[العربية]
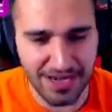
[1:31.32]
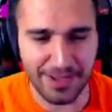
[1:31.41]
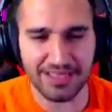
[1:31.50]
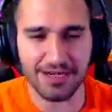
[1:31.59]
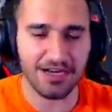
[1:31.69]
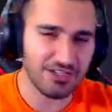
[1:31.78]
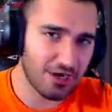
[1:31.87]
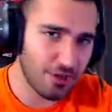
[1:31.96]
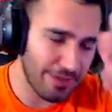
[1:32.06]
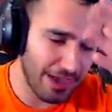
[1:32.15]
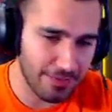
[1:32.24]
علي بعدين راح اشرح
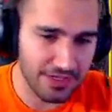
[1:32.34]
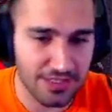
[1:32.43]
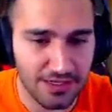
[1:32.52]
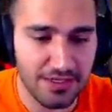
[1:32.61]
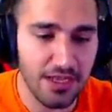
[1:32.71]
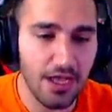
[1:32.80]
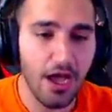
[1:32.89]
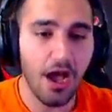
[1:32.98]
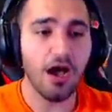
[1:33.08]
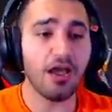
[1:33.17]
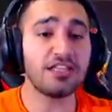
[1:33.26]
لكم باخر مقطع
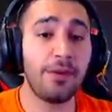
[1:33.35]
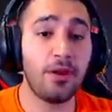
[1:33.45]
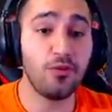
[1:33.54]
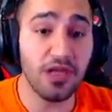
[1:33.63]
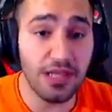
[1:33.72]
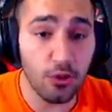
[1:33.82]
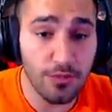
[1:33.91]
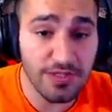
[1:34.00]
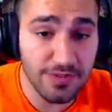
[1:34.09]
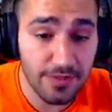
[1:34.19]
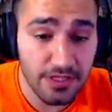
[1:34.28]
اوكي شباب حلو يلا نقول
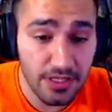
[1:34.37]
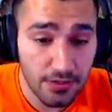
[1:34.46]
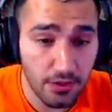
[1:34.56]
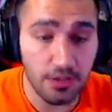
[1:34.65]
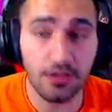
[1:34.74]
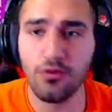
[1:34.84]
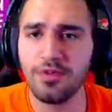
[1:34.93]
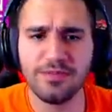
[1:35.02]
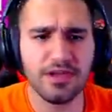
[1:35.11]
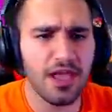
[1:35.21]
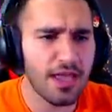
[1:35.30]
بسم الله قول نقول
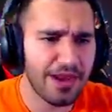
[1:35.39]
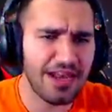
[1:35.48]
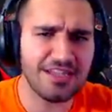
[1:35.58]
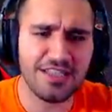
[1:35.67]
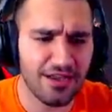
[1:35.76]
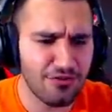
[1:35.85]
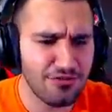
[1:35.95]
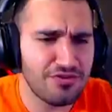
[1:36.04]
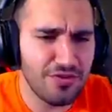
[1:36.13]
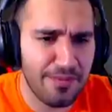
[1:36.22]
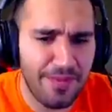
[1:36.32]
بسم الله يا اخي بلشت انا كل
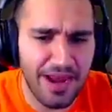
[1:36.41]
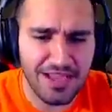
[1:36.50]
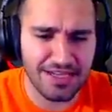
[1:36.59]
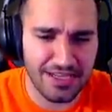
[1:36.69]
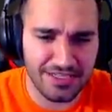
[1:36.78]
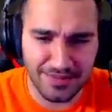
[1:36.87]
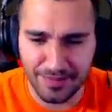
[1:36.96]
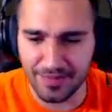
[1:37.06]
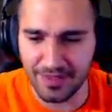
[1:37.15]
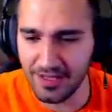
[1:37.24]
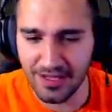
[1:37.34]
شو بلش انا شباب
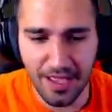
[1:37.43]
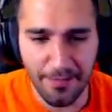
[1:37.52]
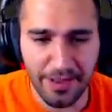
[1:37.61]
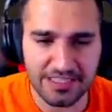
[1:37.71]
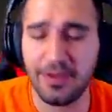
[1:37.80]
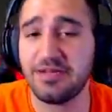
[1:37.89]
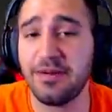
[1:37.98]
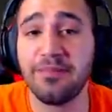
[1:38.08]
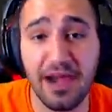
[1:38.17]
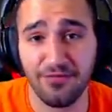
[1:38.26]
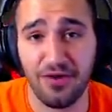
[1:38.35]
بس طبعا شباب
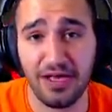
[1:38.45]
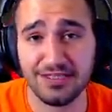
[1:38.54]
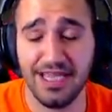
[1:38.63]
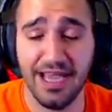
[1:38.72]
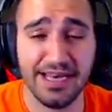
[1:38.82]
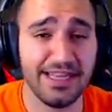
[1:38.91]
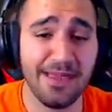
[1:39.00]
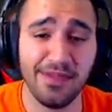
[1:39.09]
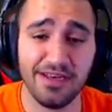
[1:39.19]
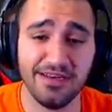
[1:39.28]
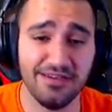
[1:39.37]
بتعرفوا حظي يعني
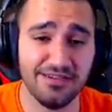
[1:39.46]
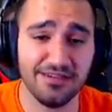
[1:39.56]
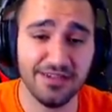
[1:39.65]
دائما